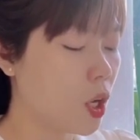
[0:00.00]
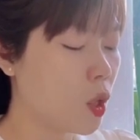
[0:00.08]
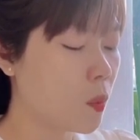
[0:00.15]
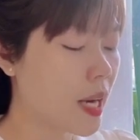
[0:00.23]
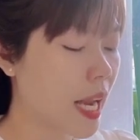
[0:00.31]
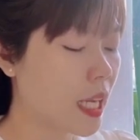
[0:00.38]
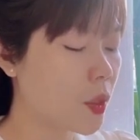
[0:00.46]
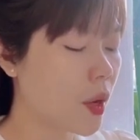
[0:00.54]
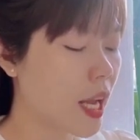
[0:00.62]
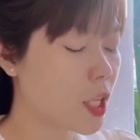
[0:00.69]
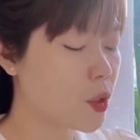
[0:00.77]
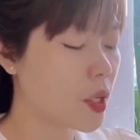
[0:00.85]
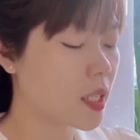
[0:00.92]
Lúc nãy tôi
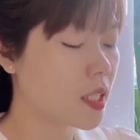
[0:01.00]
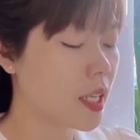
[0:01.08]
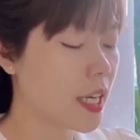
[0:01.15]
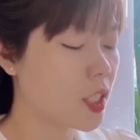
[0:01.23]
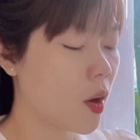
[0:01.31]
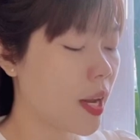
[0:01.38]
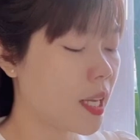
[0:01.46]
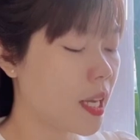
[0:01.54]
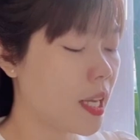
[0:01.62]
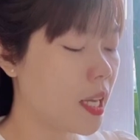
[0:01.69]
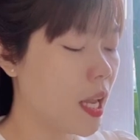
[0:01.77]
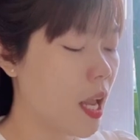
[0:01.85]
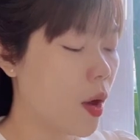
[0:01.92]
kể chuyện cười cho anh
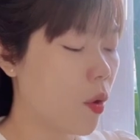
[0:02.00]
ấy,